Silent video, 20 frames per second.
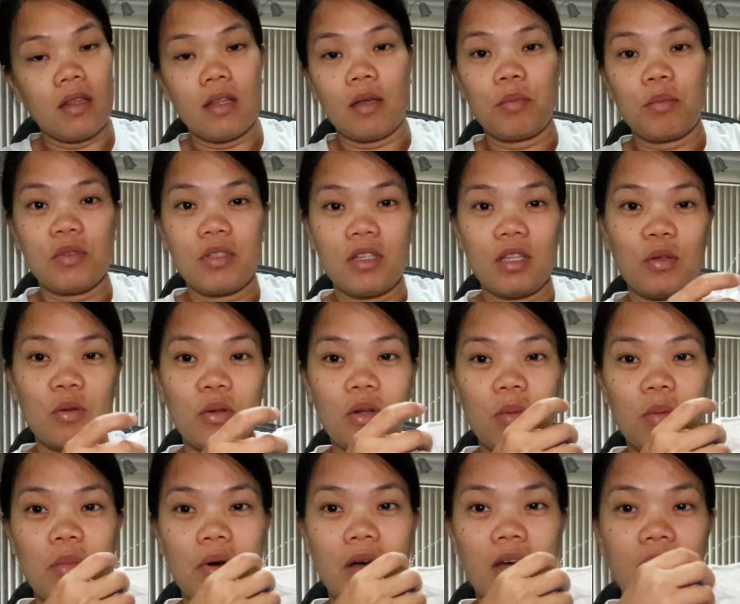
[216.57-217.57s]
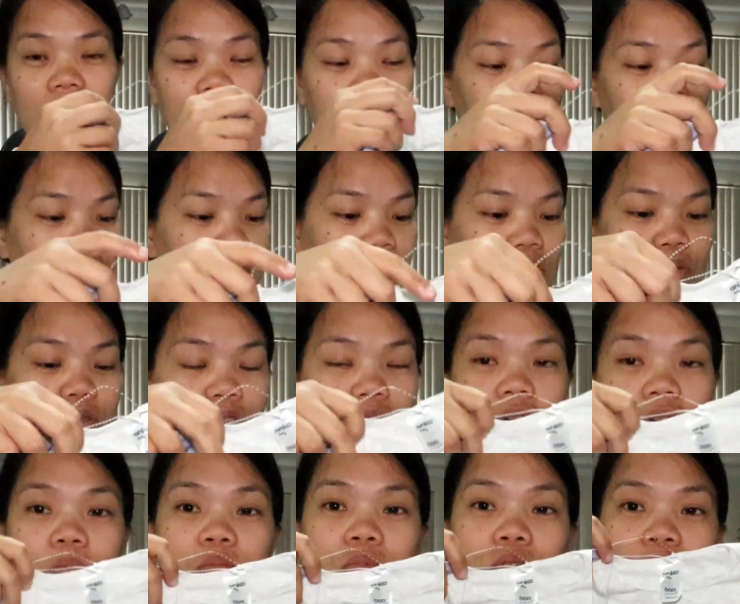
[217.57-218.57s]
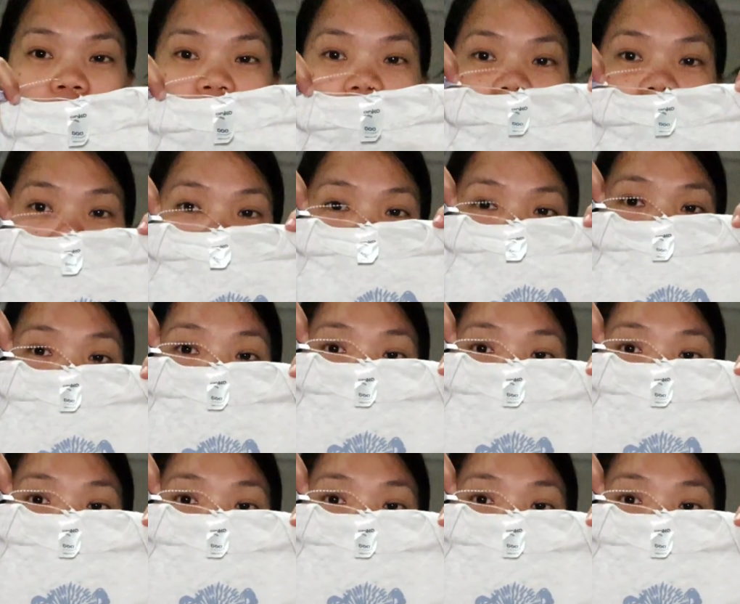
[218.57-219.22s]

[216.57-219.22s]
Tapos, ito naman is yung jumpsuit niya.